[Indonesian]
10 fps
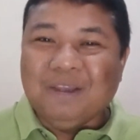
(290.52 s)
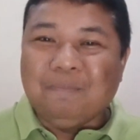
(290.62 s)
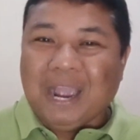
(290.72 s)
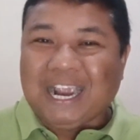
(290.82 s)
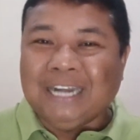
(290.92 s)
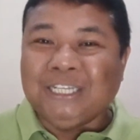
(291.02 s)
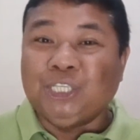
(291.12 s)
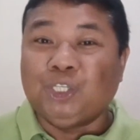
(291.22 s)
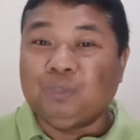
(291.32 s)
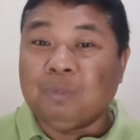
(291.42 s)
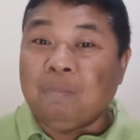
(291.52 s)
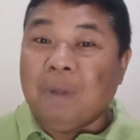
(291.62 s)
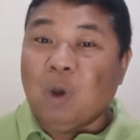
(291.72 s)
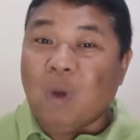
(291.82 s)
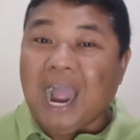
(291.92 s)
Bahkan Yesus
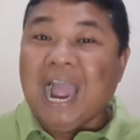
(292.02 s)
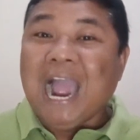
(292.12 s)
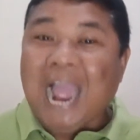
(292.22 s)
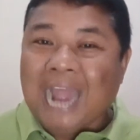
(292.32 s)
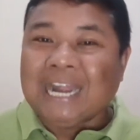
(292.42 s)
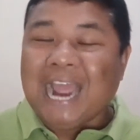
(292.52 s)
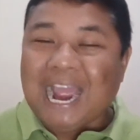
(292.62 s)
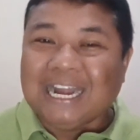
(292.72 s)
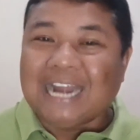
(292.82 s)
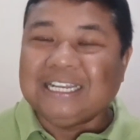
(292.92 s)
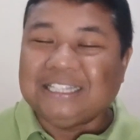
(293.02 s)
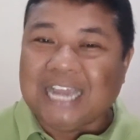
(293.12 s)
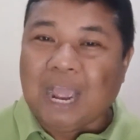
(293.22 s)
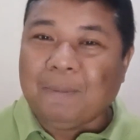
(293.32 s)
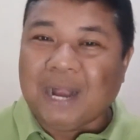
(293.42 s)
membawa anak-anak di
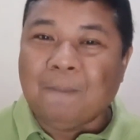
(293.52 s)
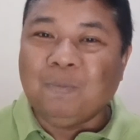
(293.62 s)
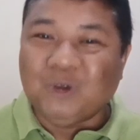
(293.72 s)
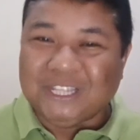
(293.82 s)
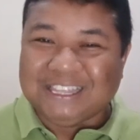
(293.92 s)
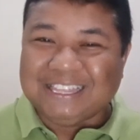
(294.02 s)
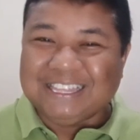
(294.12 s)
tengah para murid.